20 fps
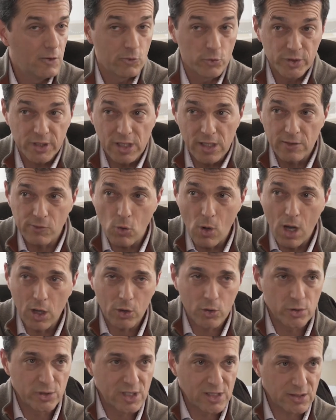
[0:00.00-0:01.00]
vous allez
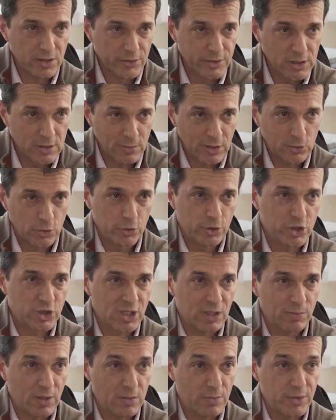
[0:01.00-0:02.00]
voir que ces centimètres de
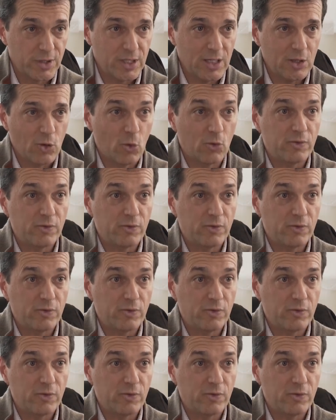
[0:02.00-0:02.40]
déchets papier,